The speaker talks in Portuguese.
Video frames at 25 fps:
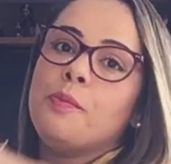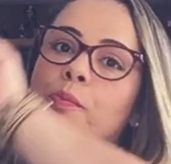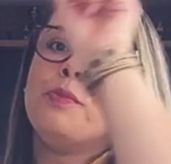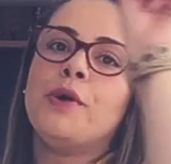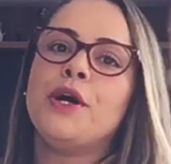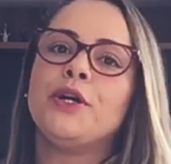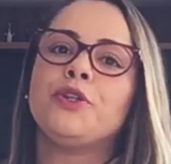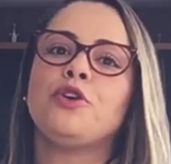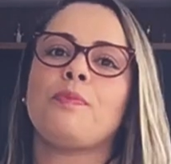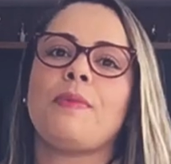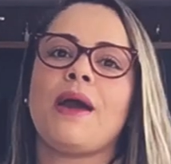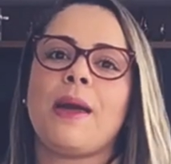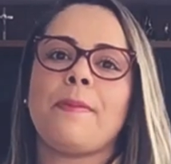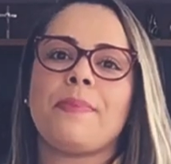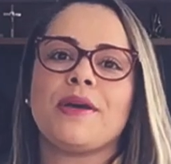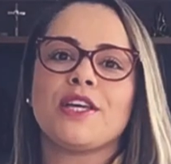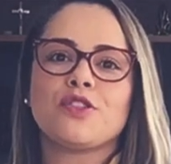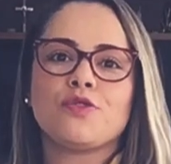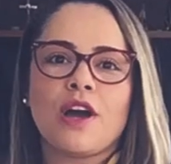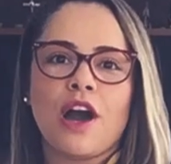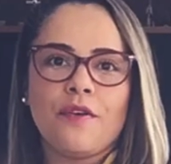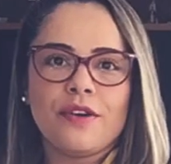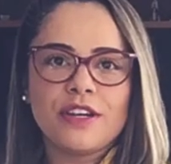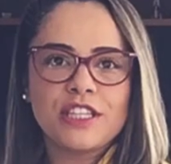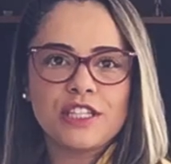Muito bem,
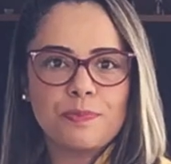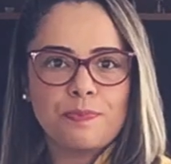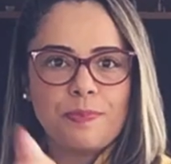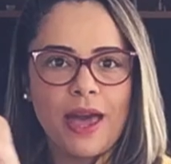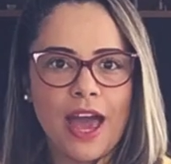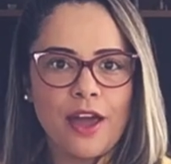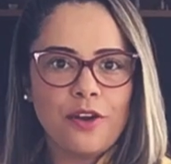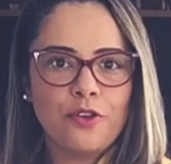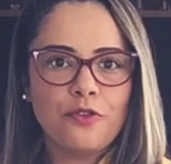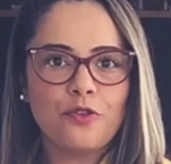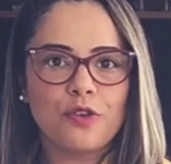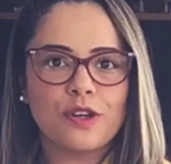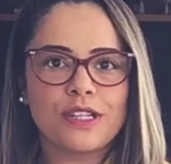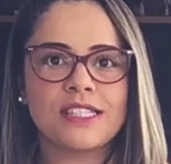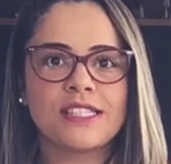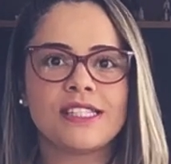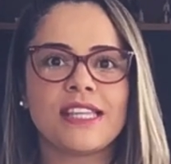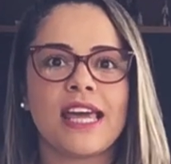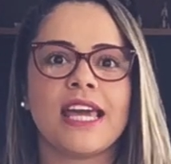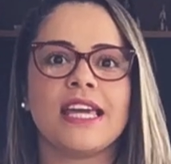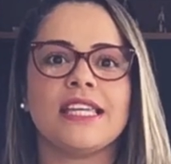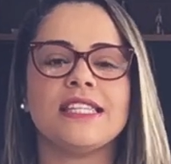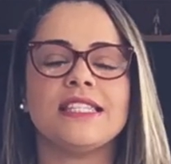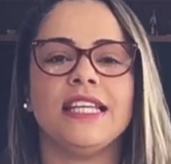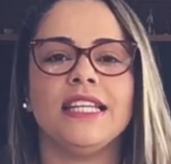pessoal, espero
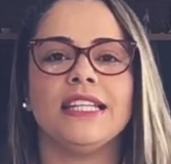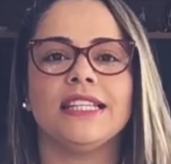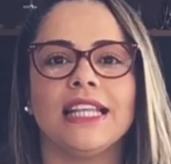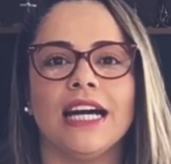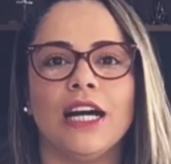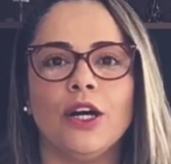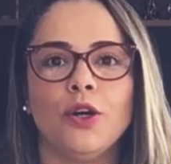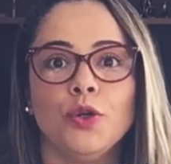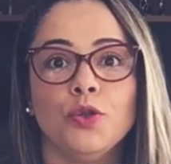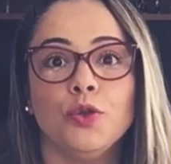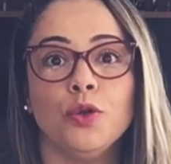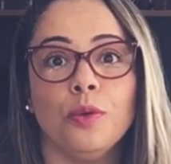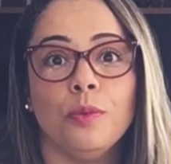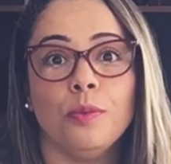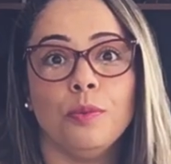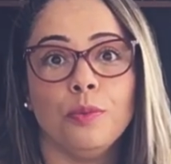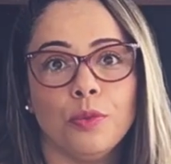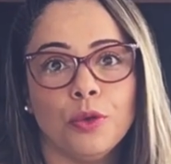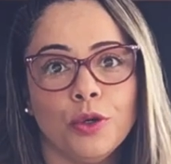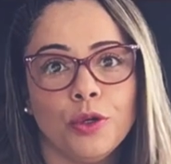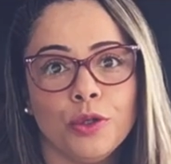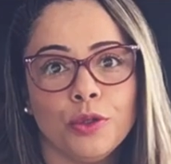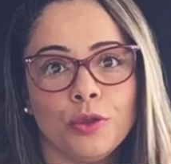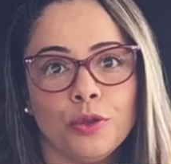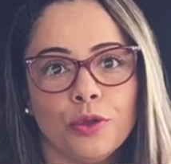vocês então no
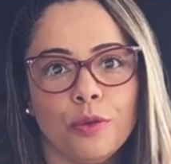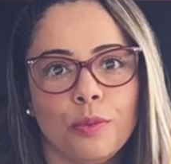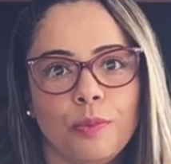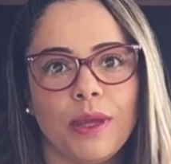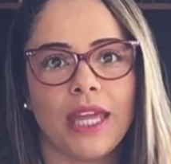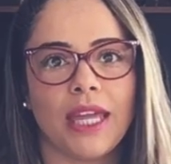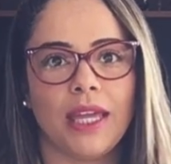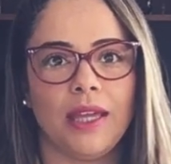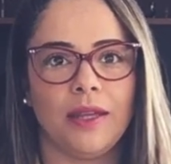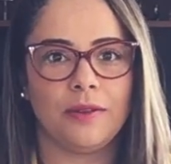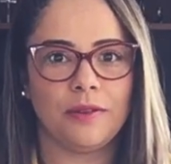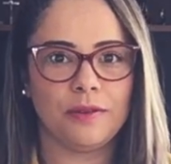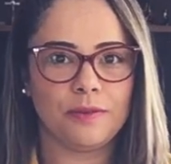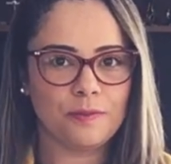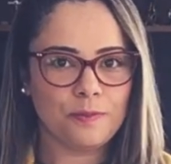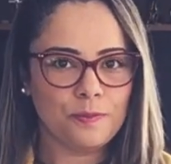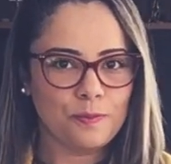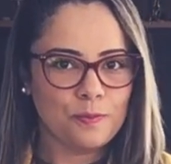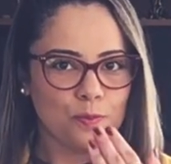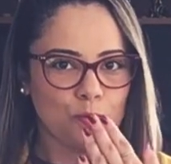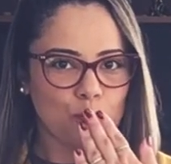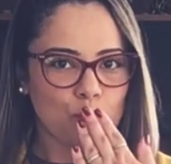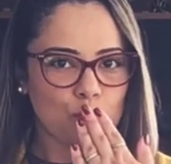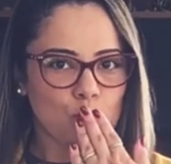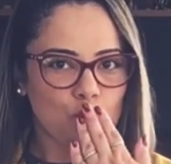Mundo BIM.
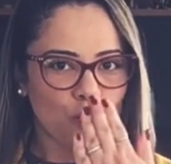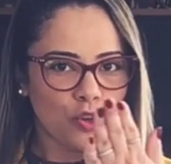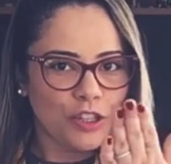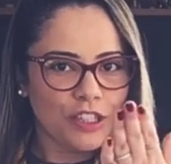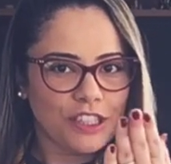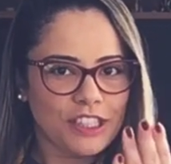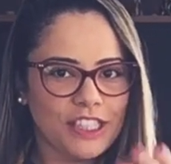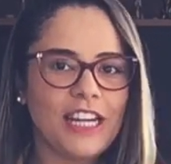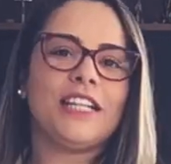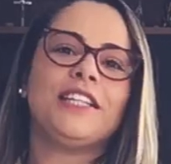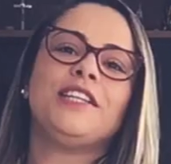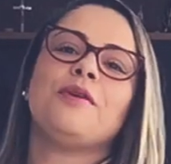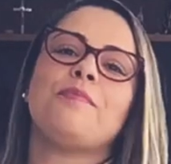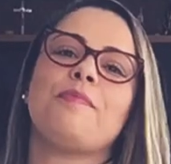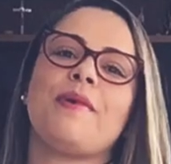Grande